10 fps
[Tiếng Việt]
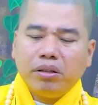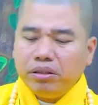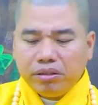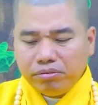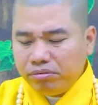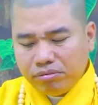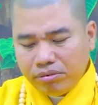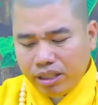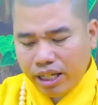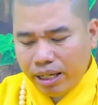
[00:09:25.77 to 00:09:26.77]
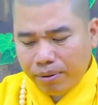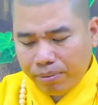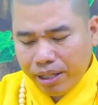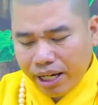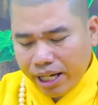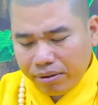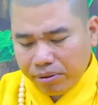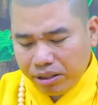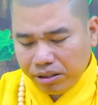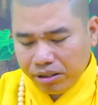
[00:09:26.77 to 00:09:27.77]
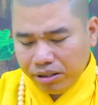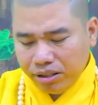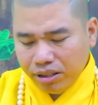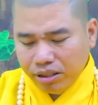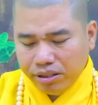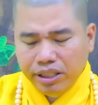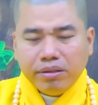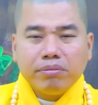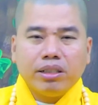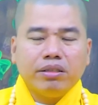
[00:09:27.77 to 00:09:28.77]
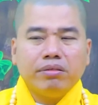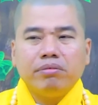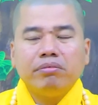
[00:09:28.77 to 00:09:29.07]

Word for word: nói em làm vợ anh mà giết mà